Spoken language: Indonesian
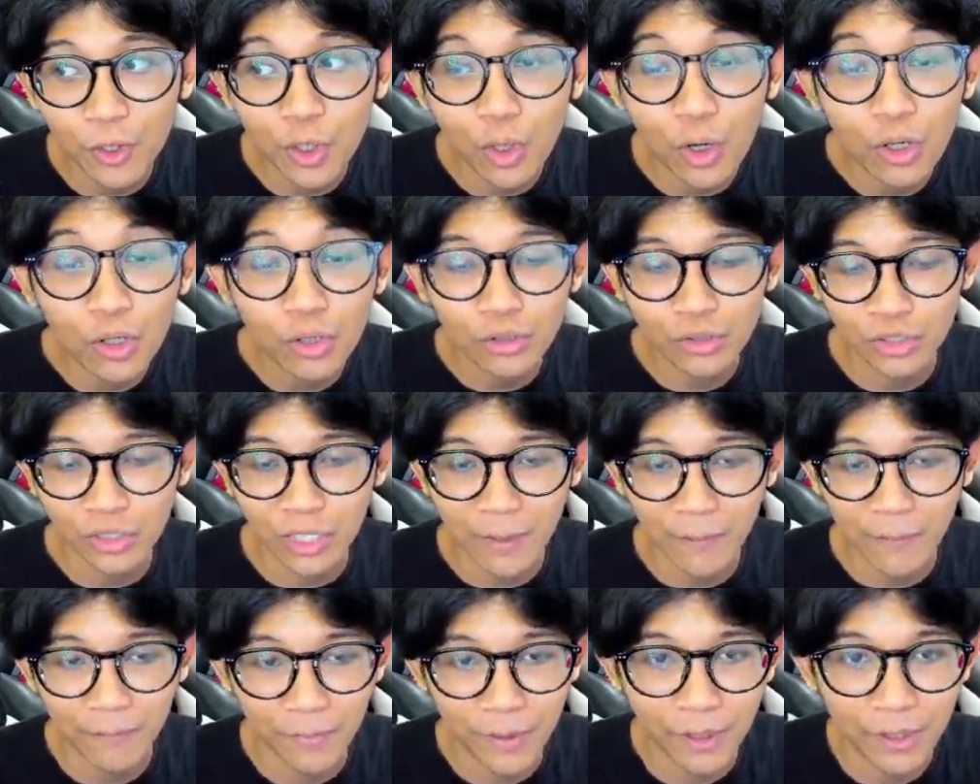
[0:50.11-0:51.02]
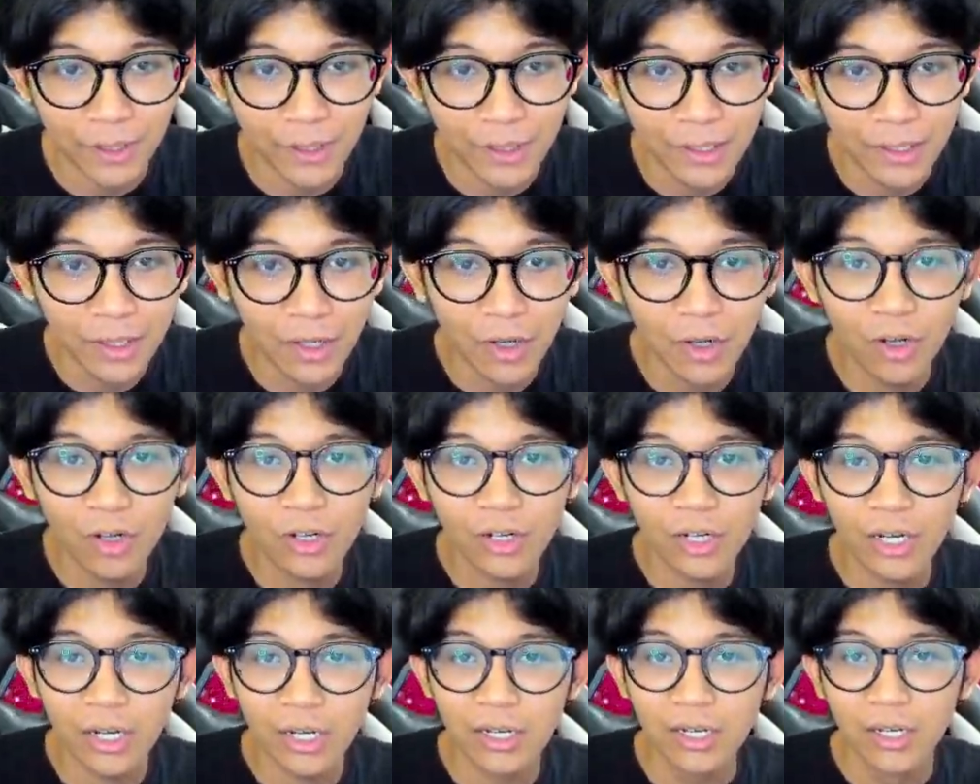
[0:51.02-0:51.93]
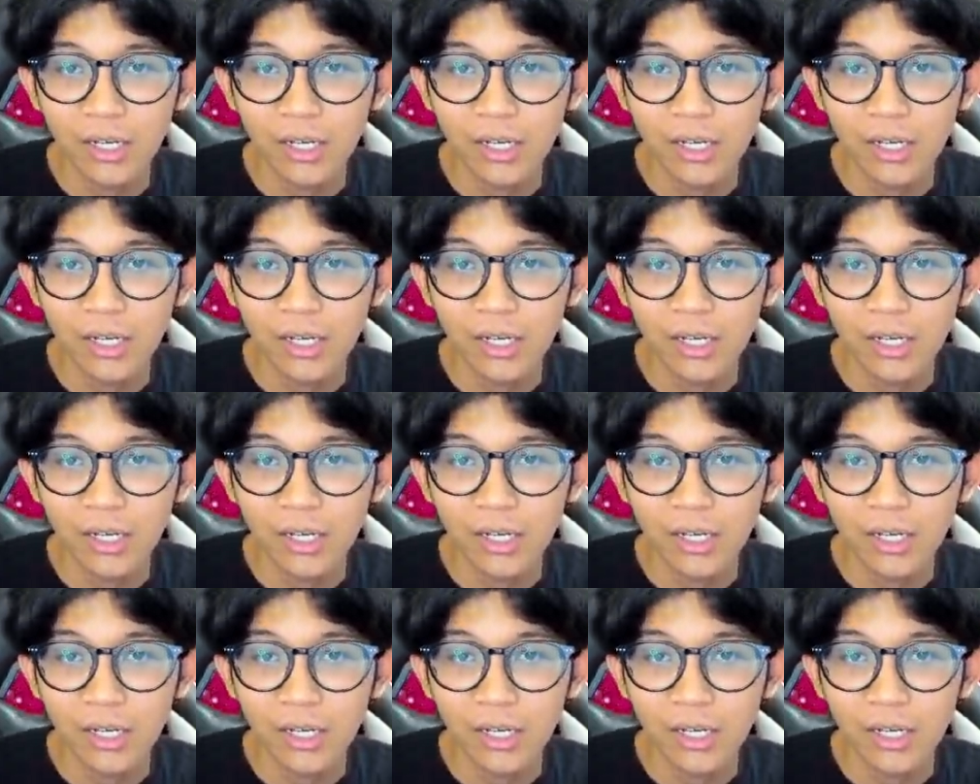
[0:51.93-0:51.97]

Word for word: Kronos Temple. Oke. Okay.